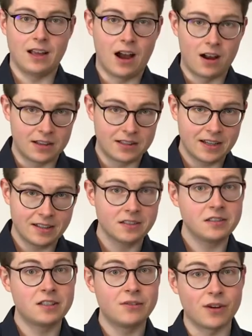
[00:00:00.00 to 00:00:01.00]
Allerdings
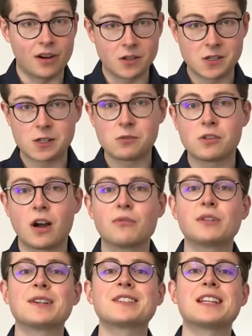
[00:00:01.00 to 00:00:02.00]
ist die Voraussetzung
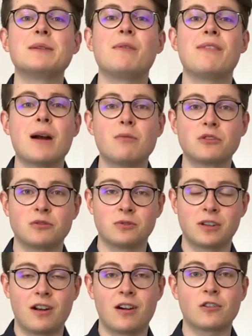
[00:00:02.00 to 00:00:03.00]
dafür, dass deine
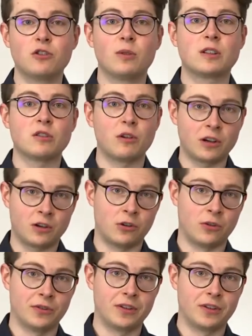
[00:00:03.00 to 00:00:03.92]
Bewerbungsunterlagen überzeugen konnten.